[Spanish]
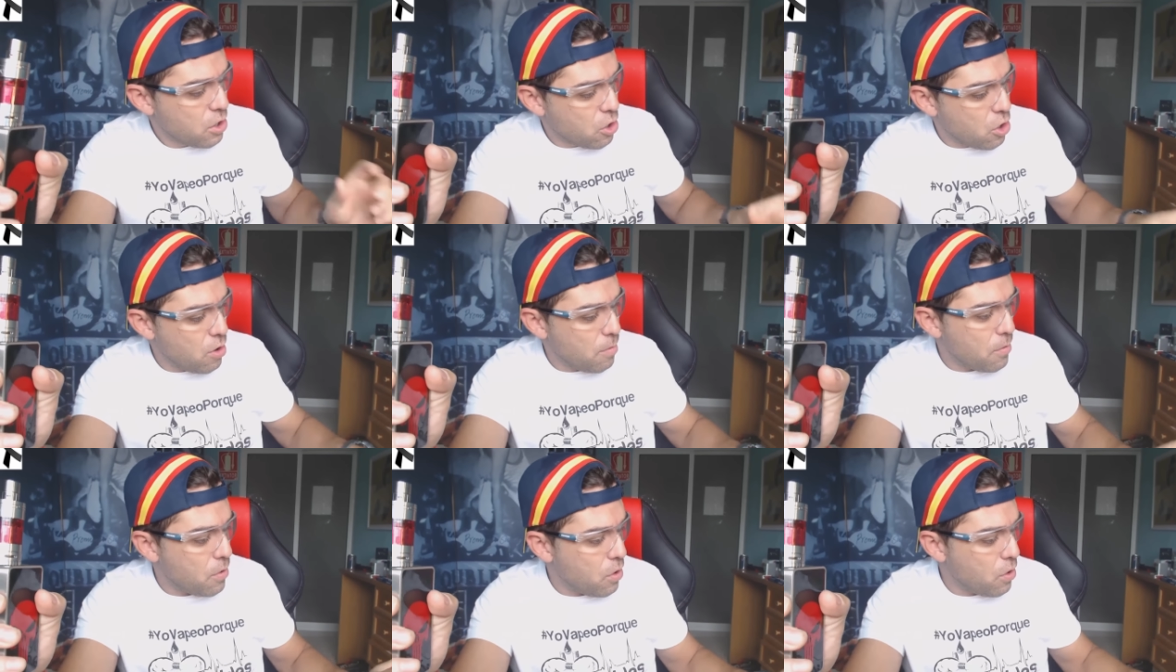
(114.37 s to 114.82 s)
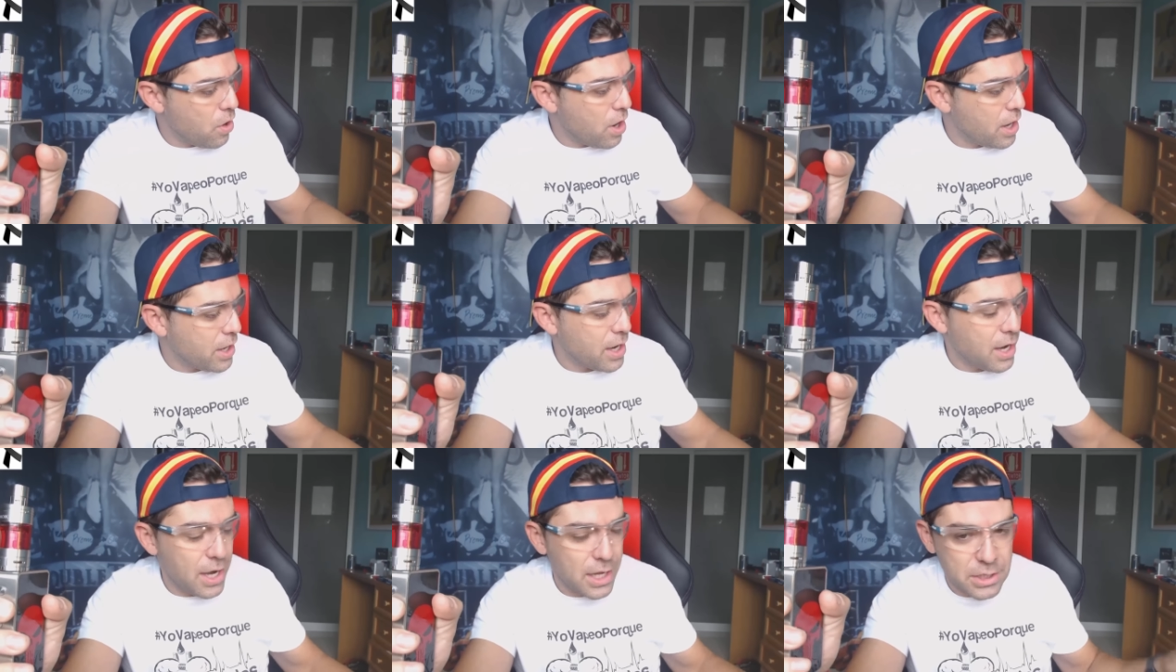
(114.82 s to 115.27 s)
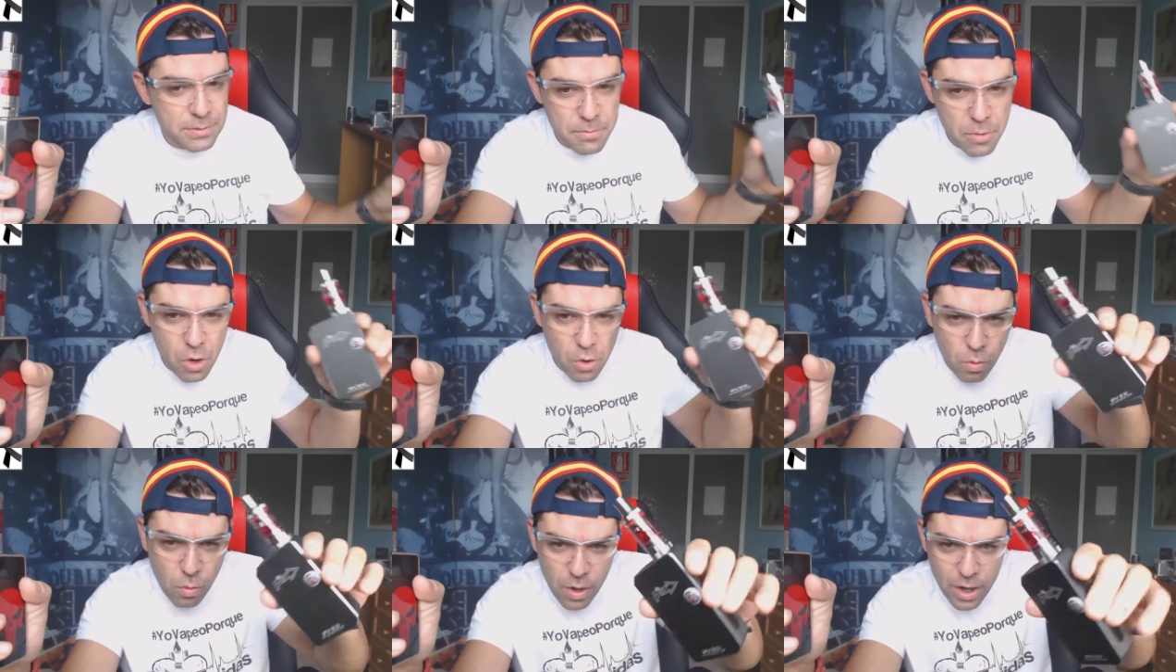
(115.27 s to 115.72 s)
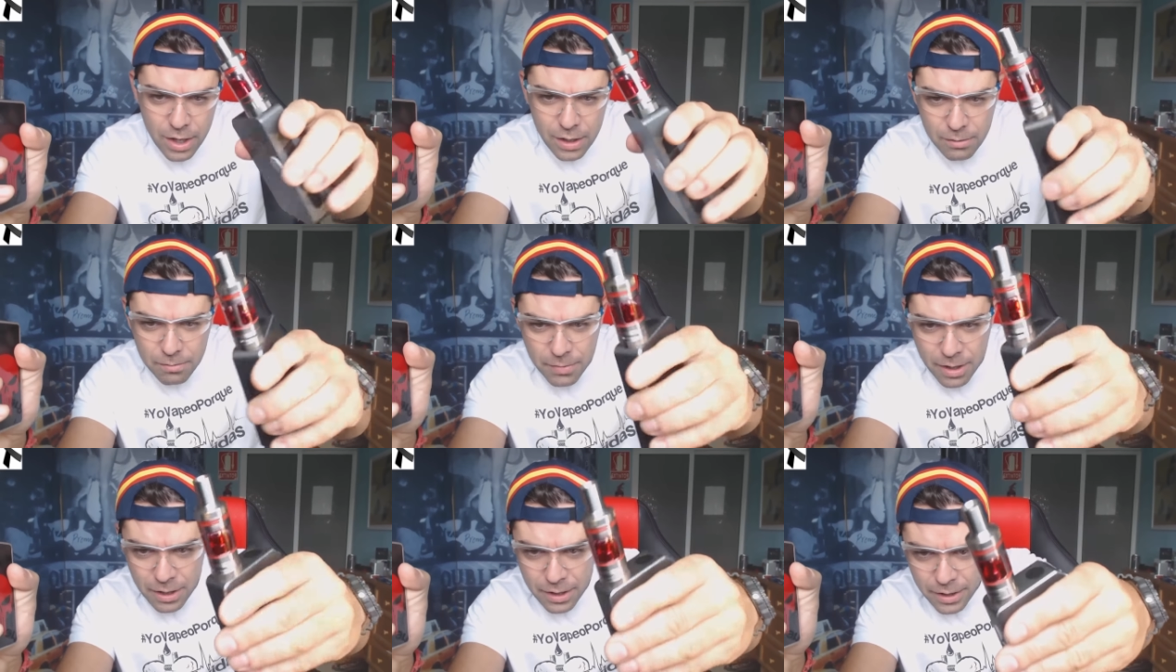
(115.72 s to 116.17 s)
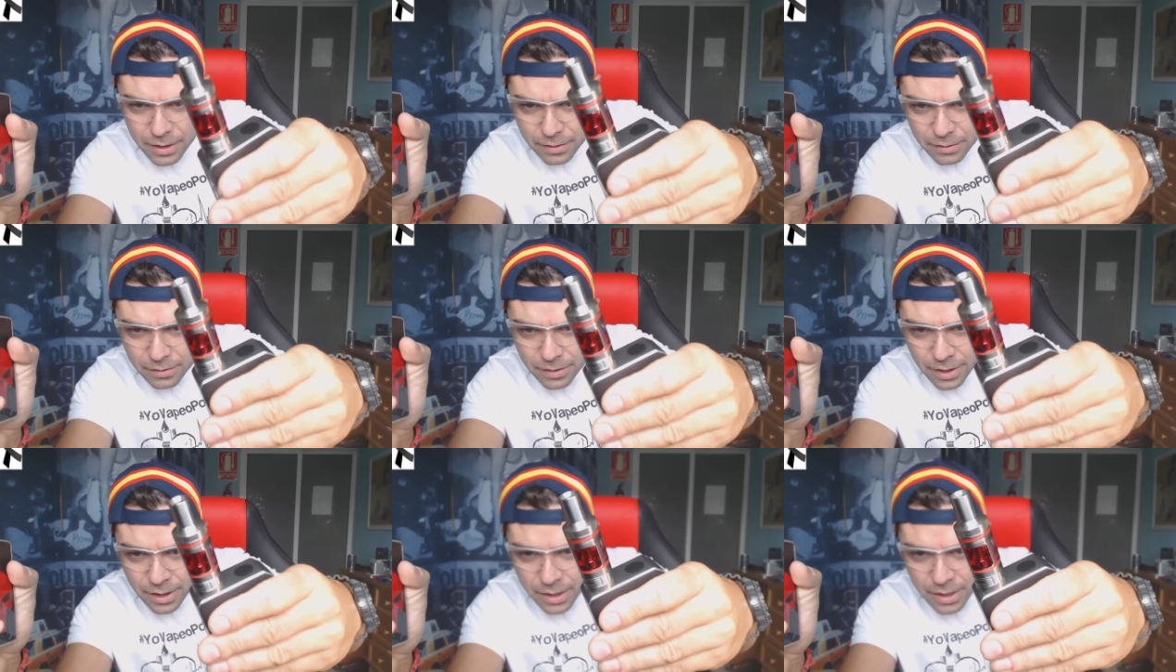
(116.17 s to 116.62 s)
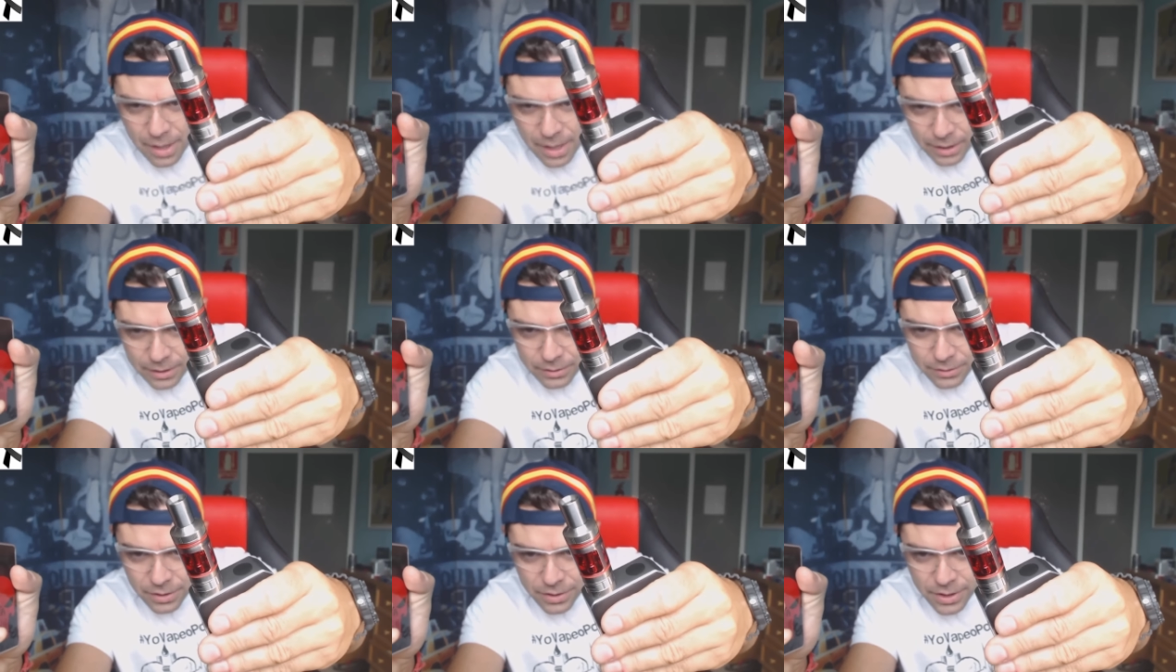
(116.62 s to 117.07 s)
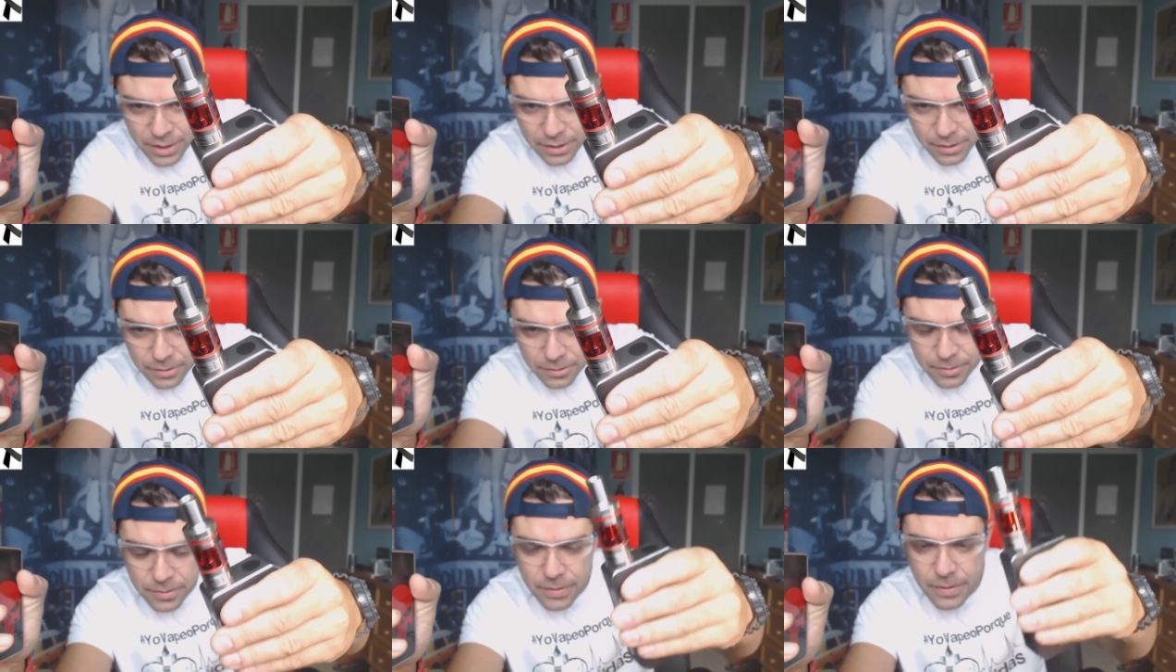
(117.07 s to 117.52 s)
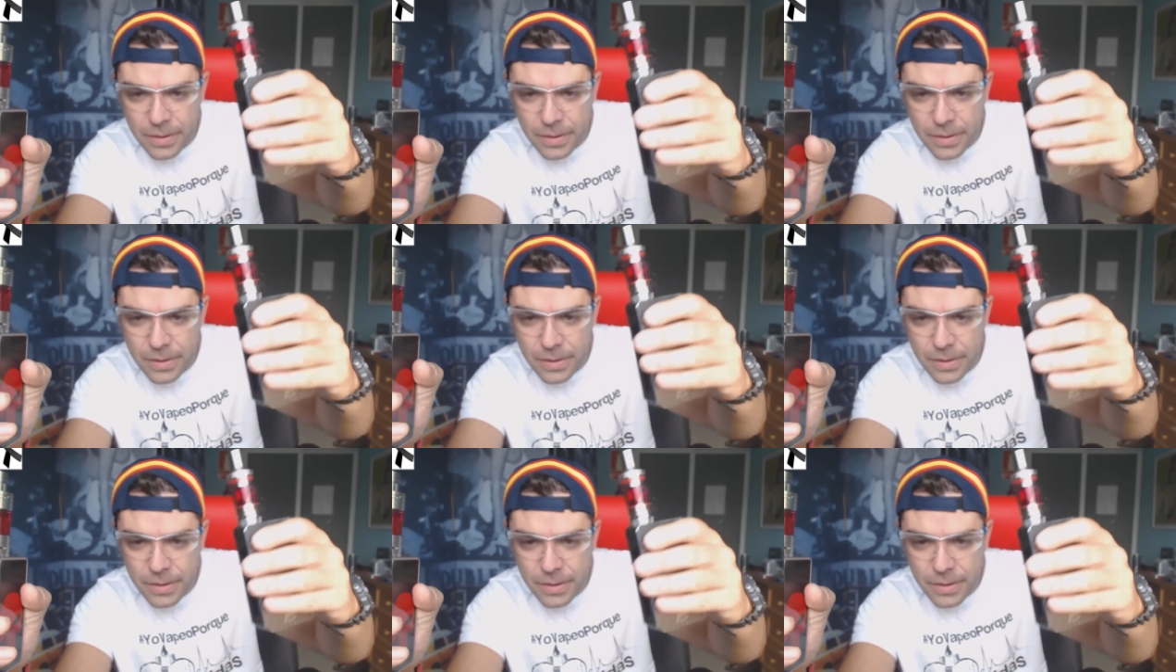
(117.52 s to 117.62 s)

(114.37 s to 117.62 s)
como en el smallwell ¿vale? El Hack Trick,